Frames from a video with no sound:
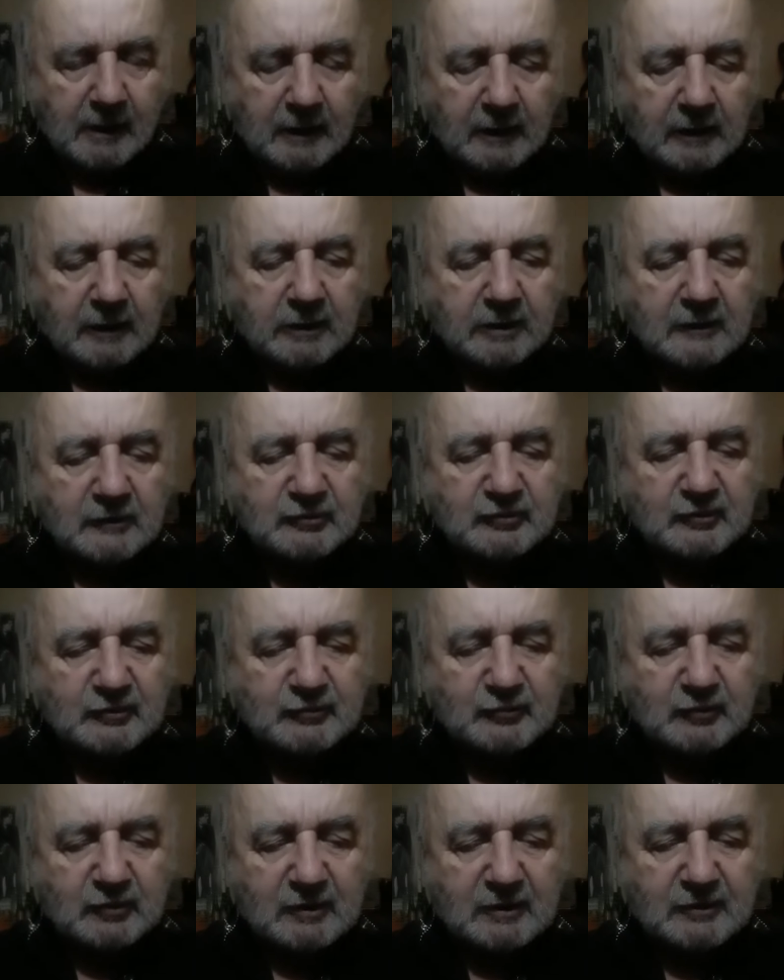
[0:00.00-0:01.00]
et en
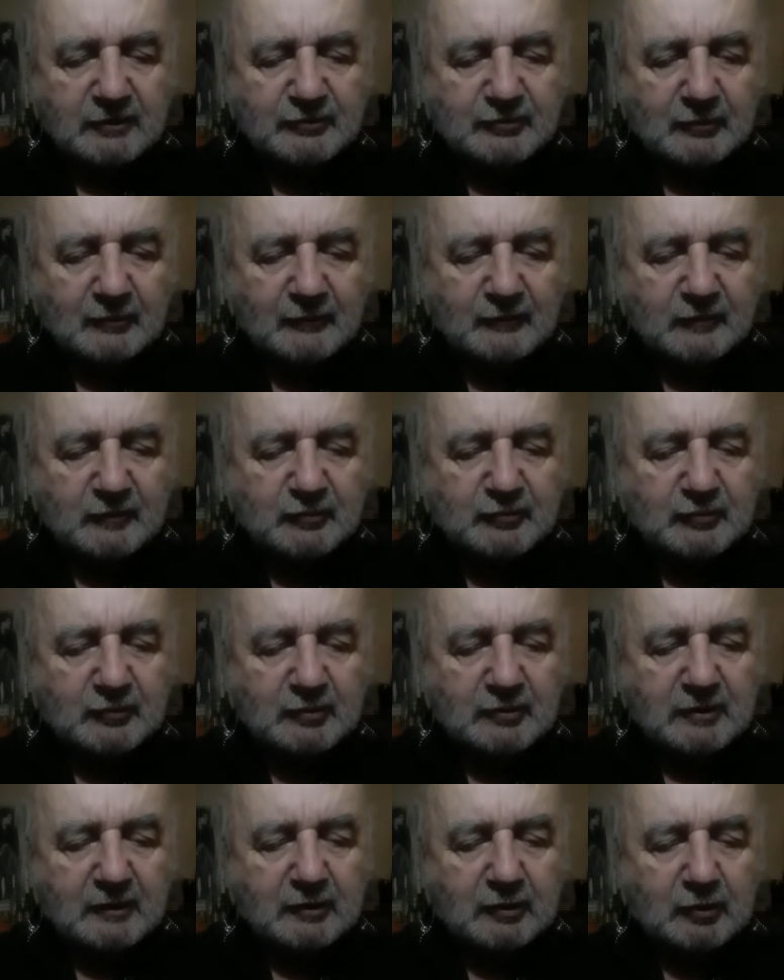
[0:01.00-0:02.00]
Jésus-Christ, son Fils
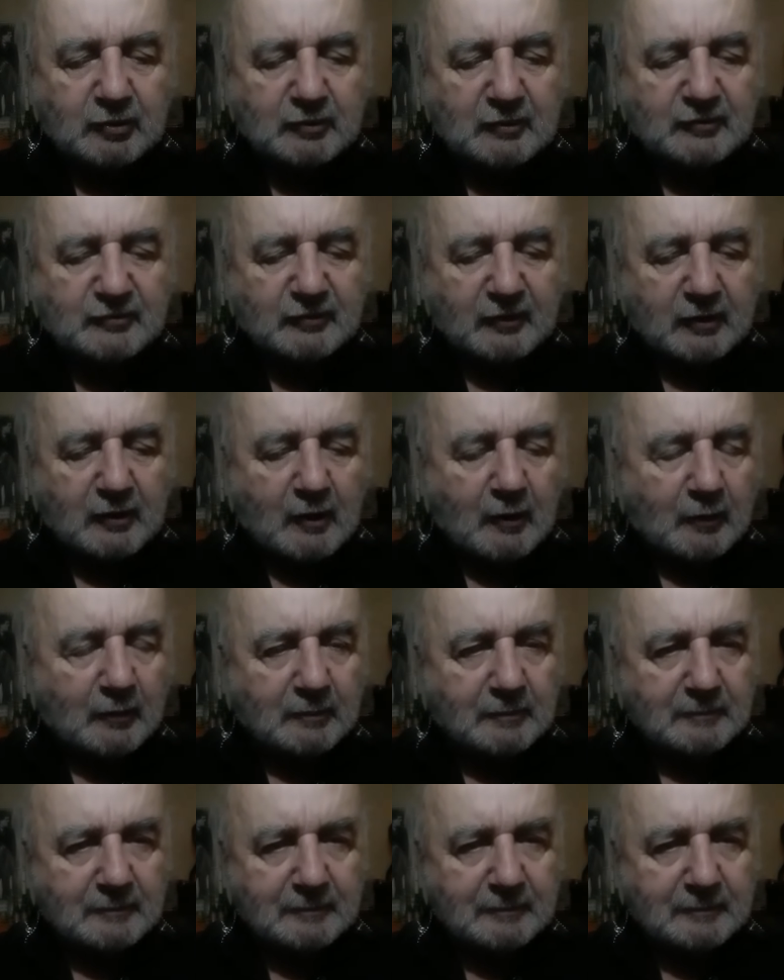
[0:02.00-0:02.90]
unique, notre Seigneur,